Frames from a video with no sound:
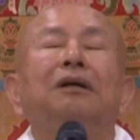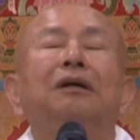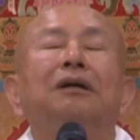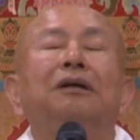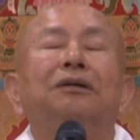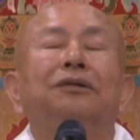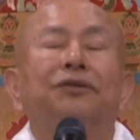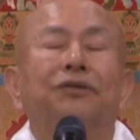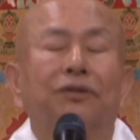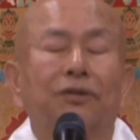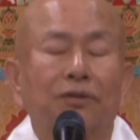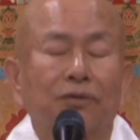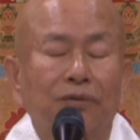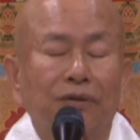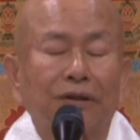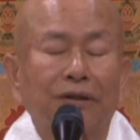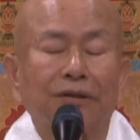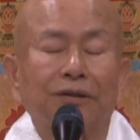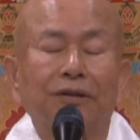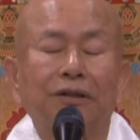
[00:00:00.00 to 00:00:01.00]
智
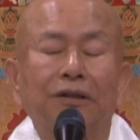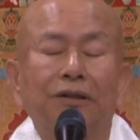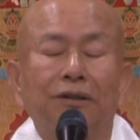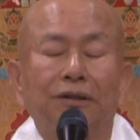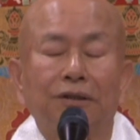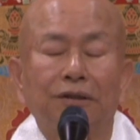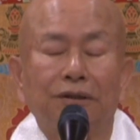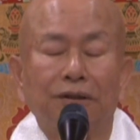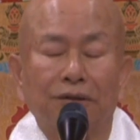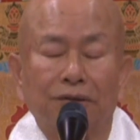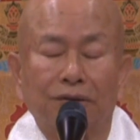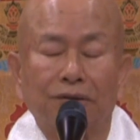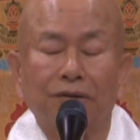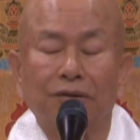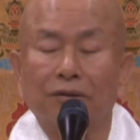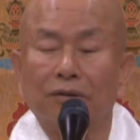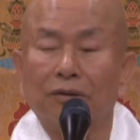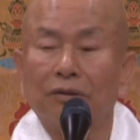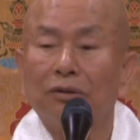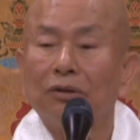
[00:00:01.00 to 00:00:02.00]
慧第一的
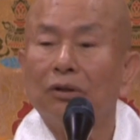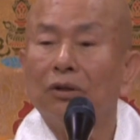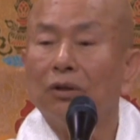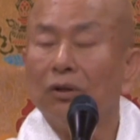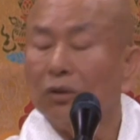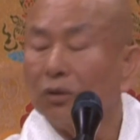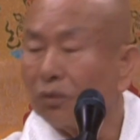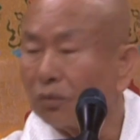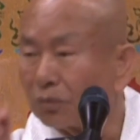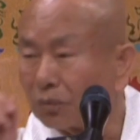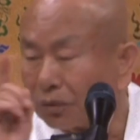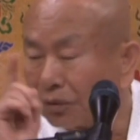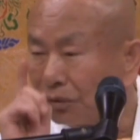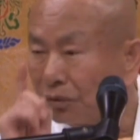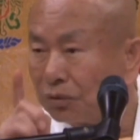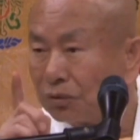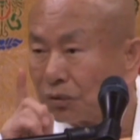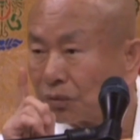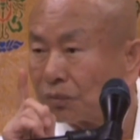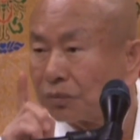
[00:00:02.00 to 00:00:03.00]
是文
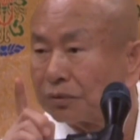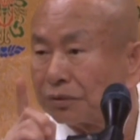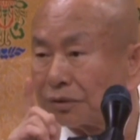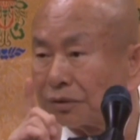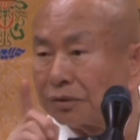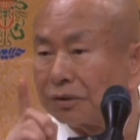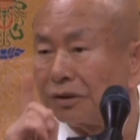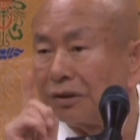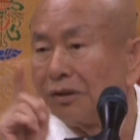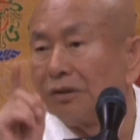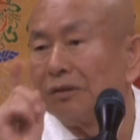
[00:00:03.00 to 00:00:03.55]
殊师利，